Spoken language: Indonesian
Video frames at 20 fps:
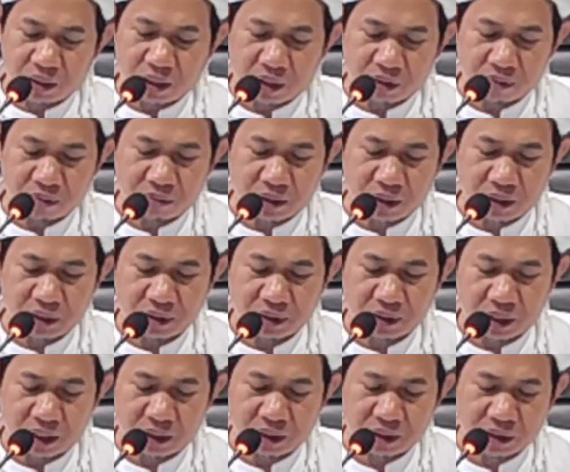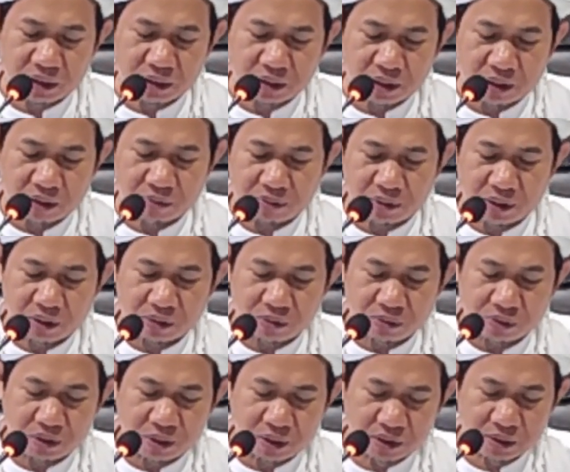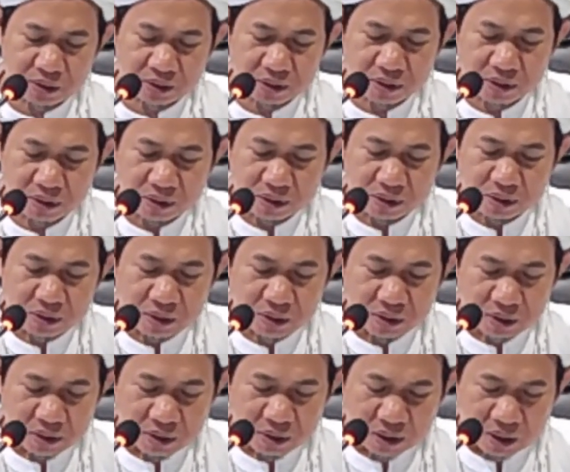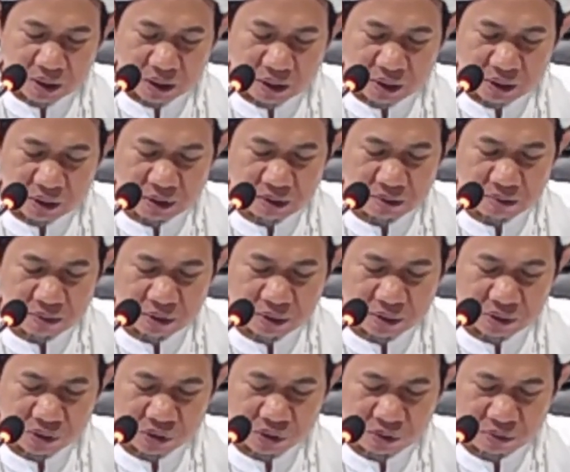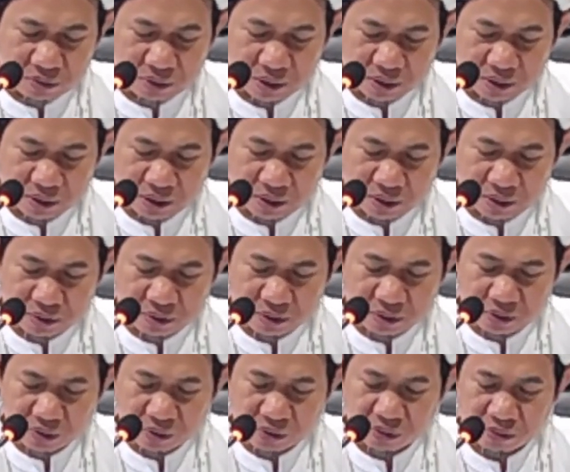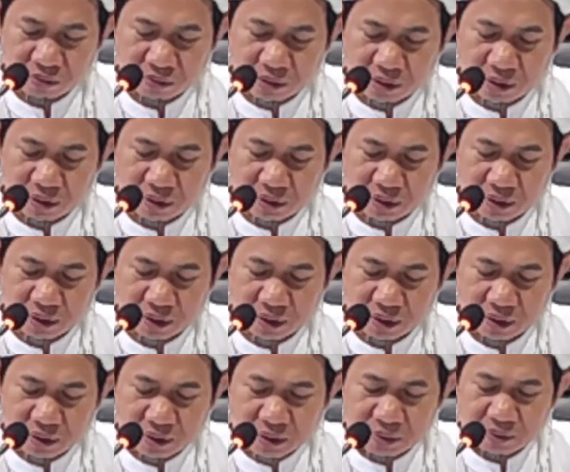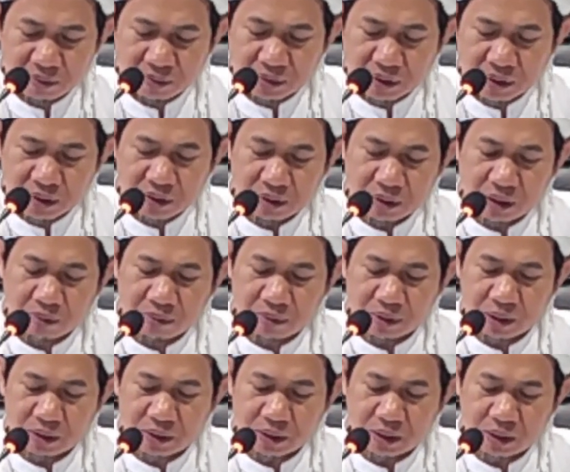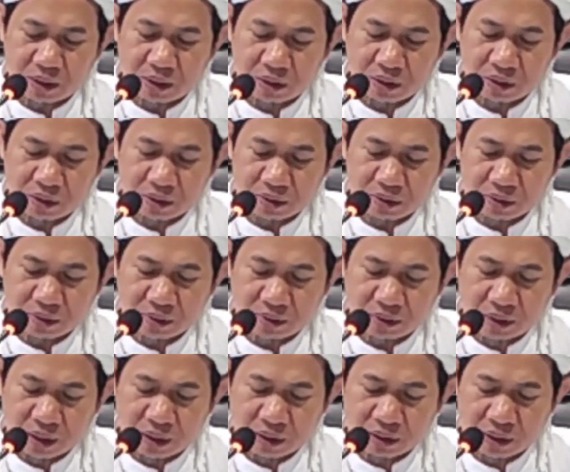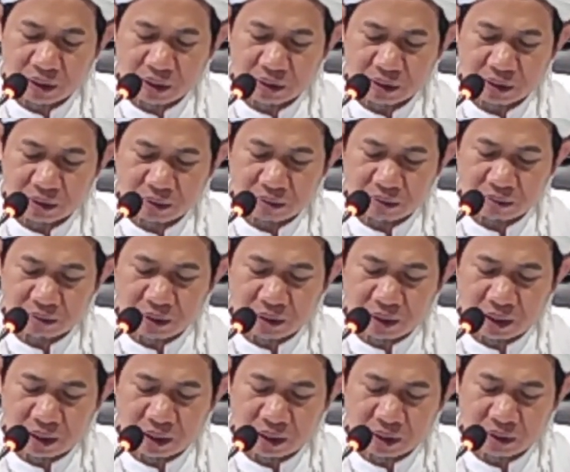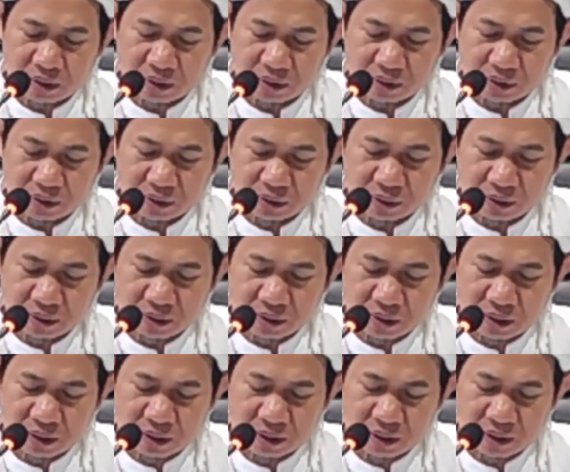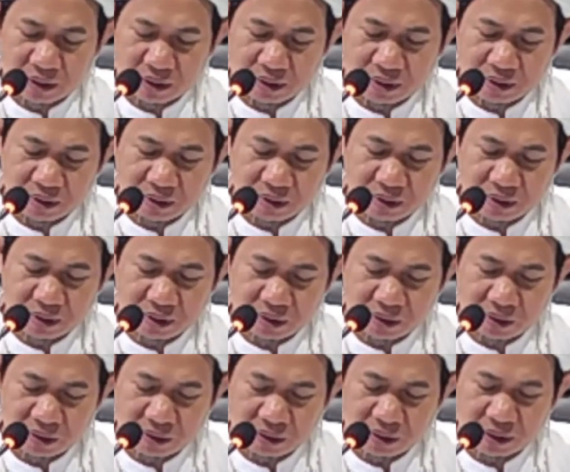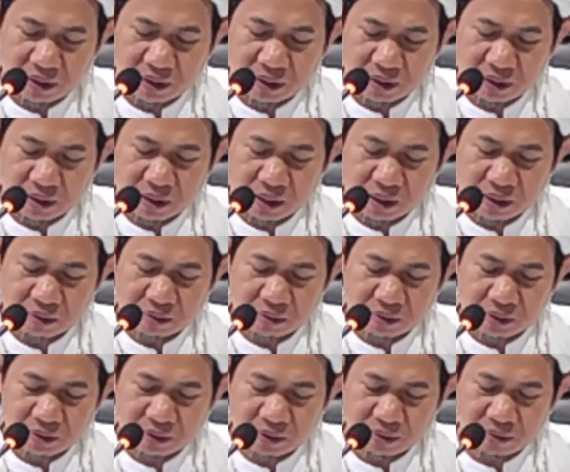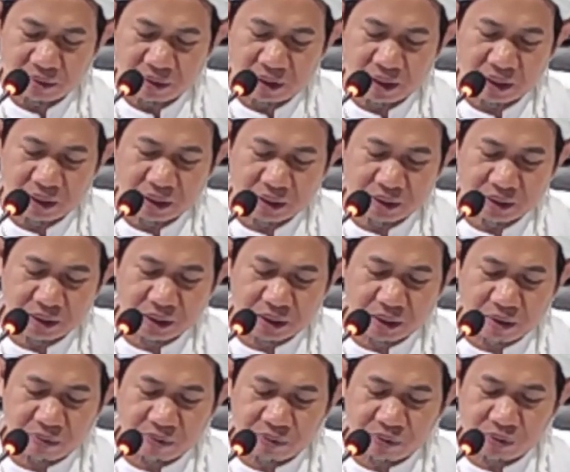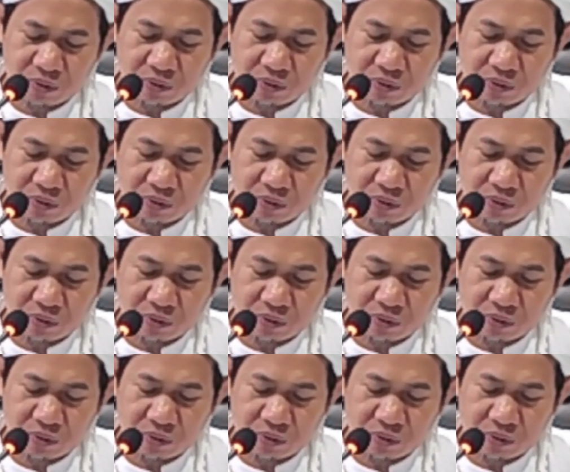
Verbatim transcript: bi arba'in atat abiyatuha. Ail manzumati summa ya. Dan perkataannya di atas bilangan ya ikatan bilangan 30